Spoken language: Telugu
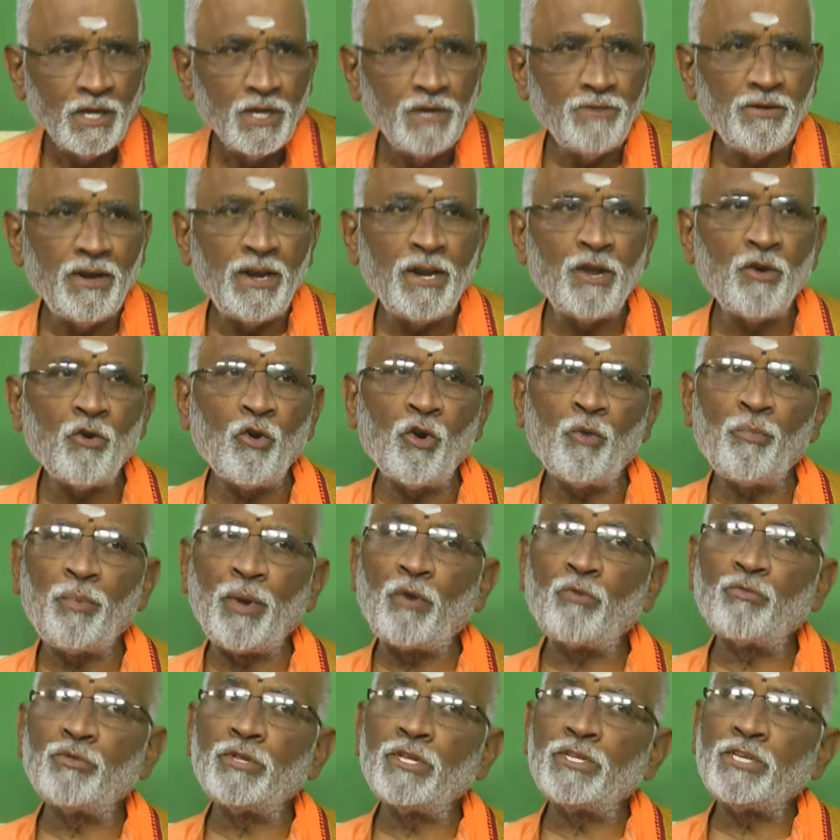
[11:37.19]
ఇవన్నీ కూడా
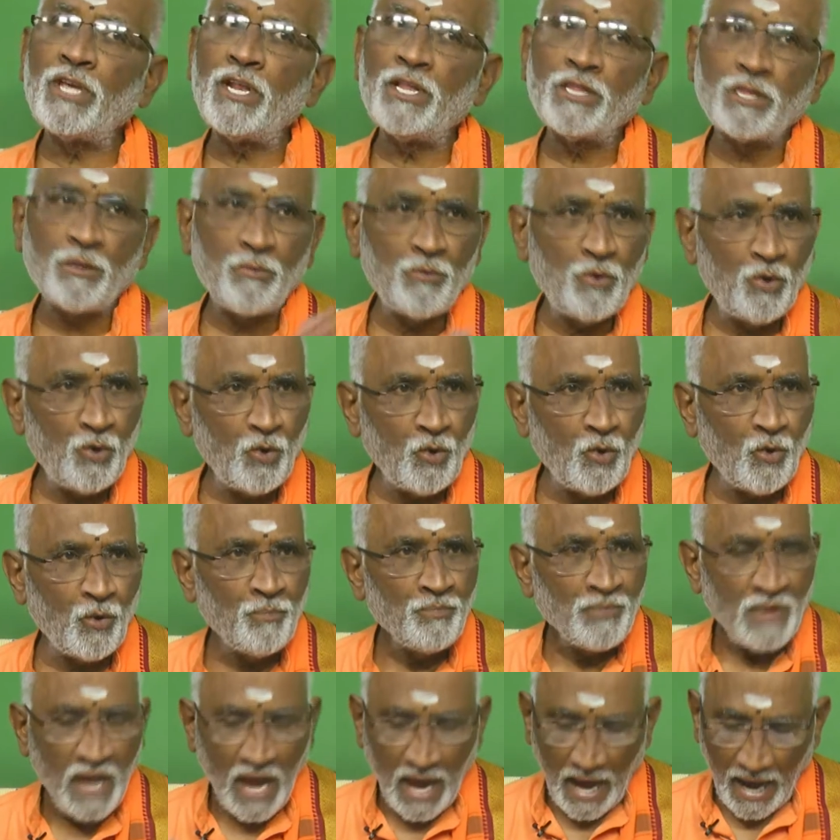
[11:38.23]
ప్రకృతి జనితములు
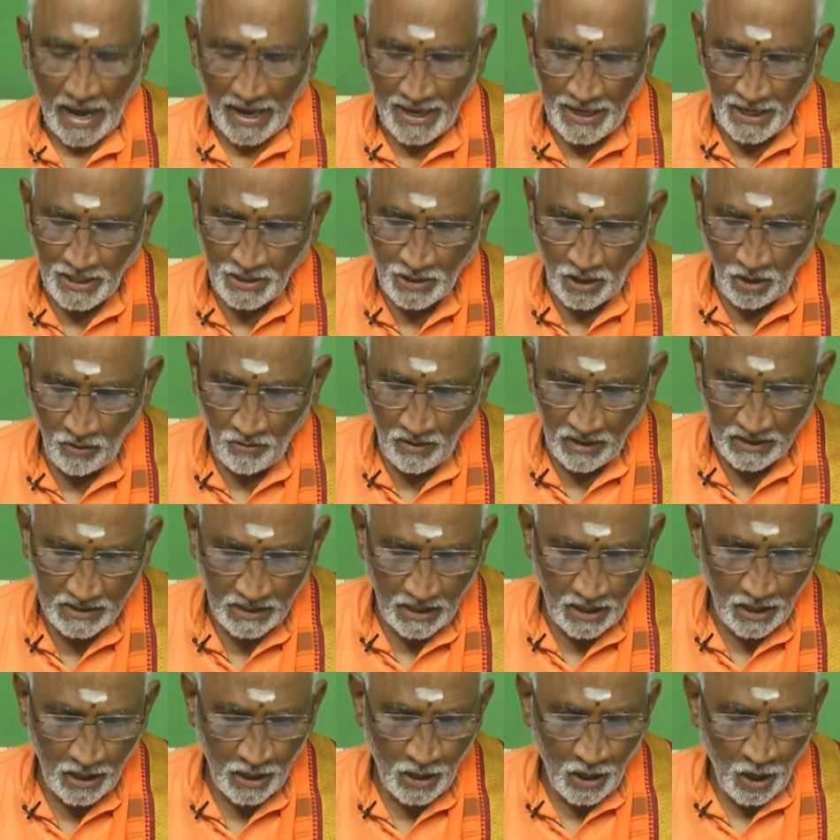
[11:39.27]
అయిన తర్వాత
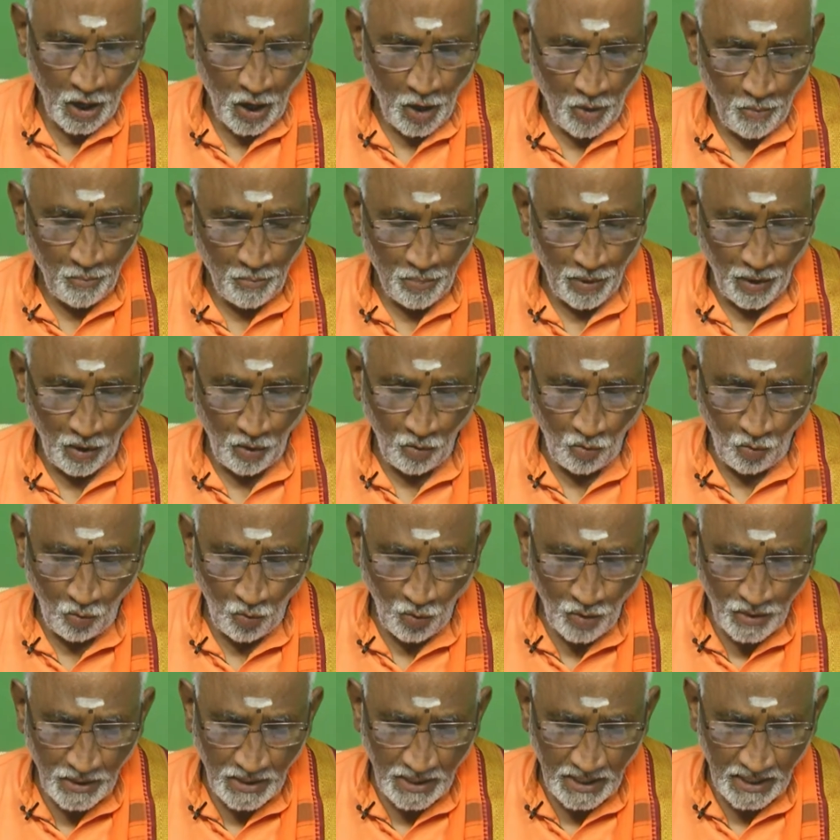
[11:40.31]

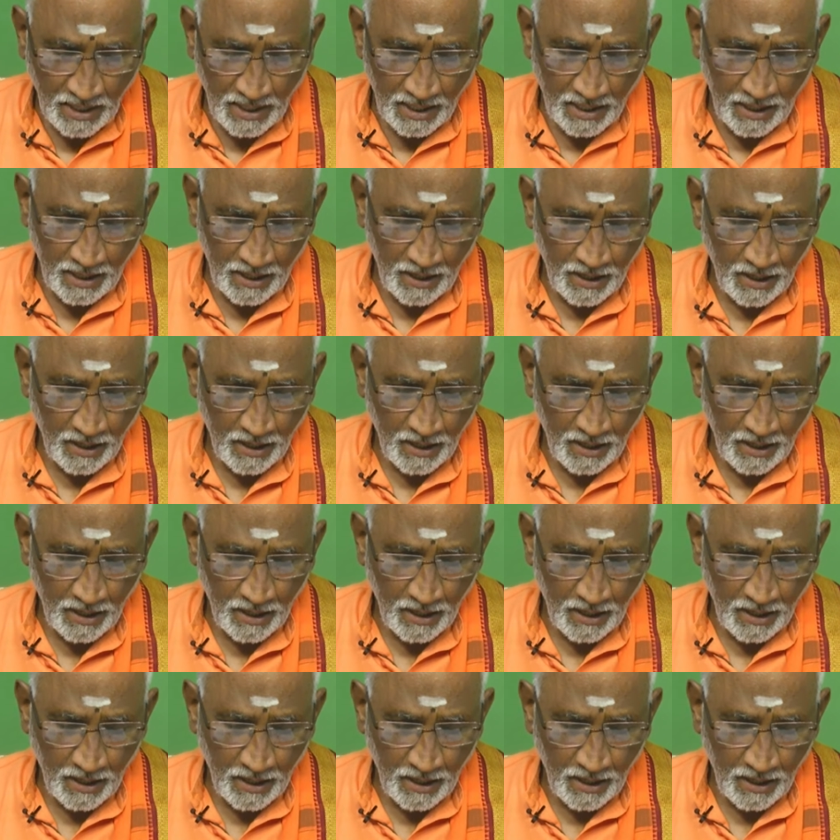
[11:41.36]
ప్రకృతికి